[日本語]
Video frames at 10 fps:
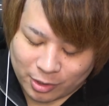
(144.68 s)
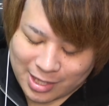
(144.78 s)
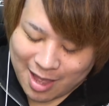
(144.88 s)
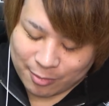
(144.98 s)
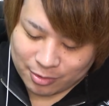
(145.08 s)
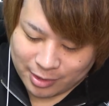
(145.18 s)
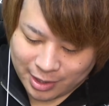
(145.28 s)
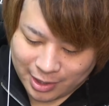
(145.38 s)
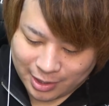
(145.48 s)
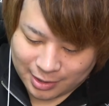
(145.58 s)
れ多分
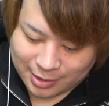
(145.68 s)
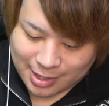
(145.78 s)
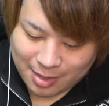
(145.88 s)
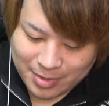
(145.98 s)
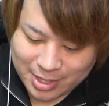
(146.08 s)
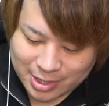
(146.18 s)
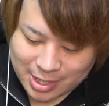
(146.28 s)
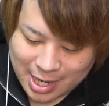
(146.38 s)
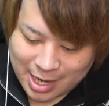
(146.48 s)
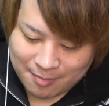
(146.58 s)
ね
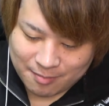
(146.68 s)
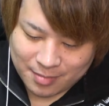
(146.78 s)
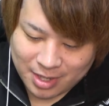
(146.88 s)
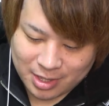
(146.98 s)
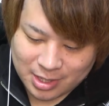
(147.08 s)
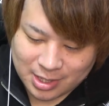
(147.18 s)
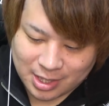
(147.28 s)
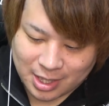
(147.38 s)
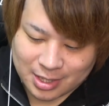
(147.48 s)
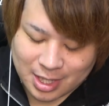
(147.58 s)
ダメージあんまりい
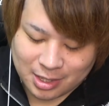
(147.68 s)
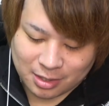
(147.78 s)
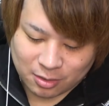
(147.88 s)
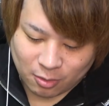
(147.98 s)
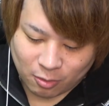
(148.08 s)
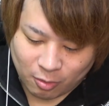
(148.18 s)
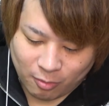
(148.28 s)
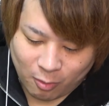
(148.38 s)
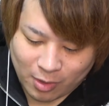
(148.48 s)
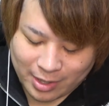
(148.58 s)
かないと
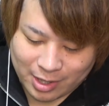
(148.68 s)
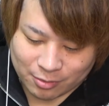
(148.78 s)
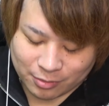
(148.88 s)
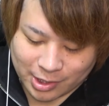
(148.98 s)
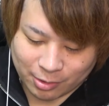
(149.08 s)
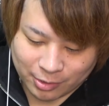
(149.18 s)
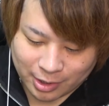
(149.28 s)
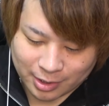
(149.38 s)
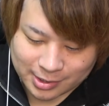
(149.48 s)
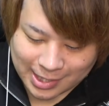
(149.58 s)
思われるんだよね
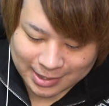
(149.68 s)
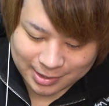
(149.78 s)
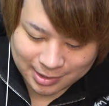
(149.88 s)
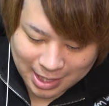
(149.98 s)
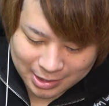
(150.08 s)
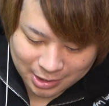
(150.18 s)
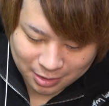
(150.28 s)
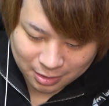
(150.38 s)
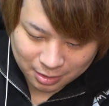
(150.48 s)
さすがに